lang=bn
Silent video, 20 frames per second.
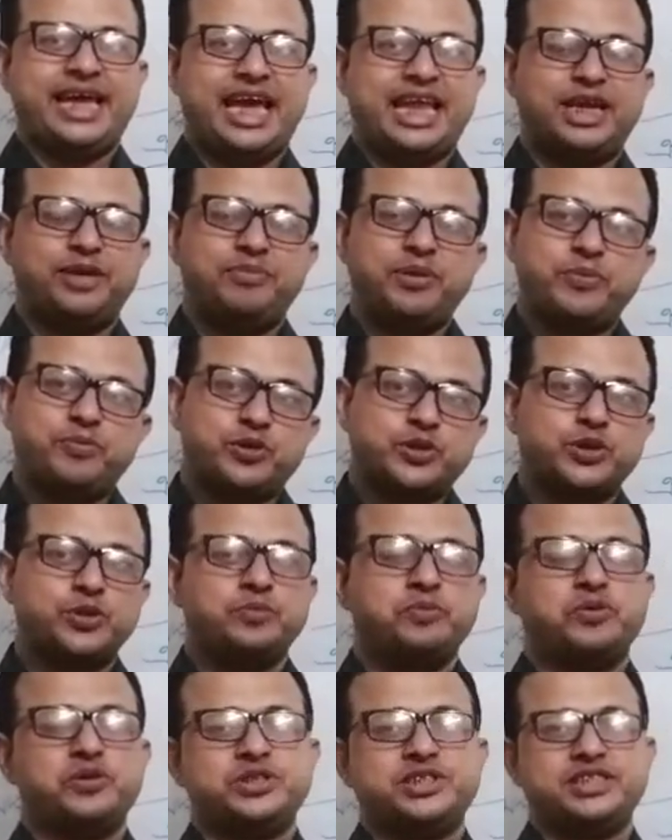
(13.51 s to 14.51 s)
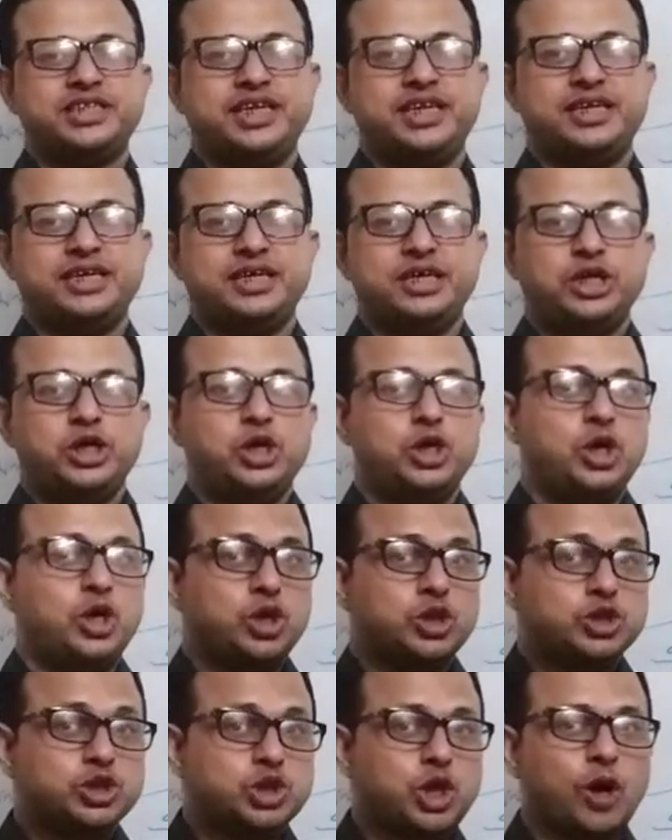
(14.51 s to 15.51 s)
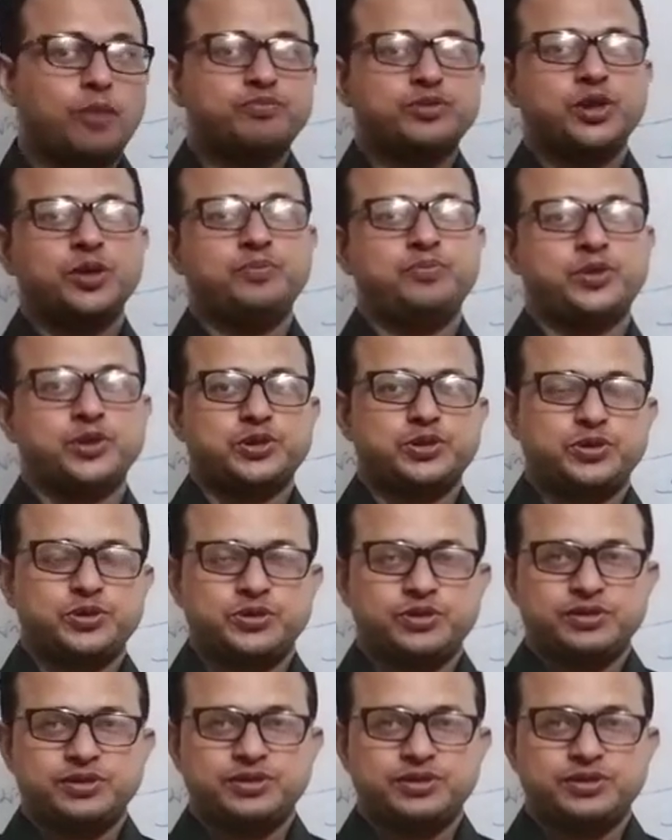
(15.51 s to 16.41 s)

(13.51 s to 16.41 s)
এলএলবি প্রথম বর্ষের সপ্তম পত্র